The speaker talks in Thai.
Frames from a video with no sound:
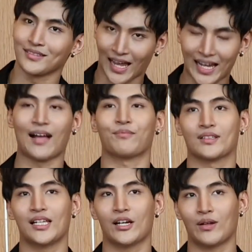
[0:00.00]
ใช่ครับ
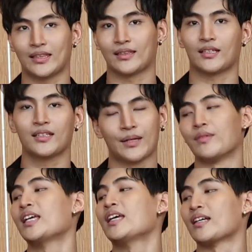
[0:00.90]
เรียกว่าก็เต็ม
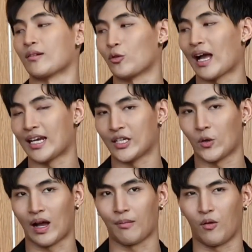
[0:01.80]
ที่กับทุกงานดี
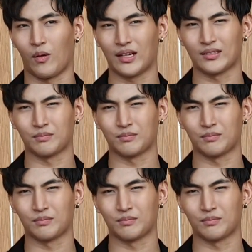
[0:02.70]
กว่า เพราะว่า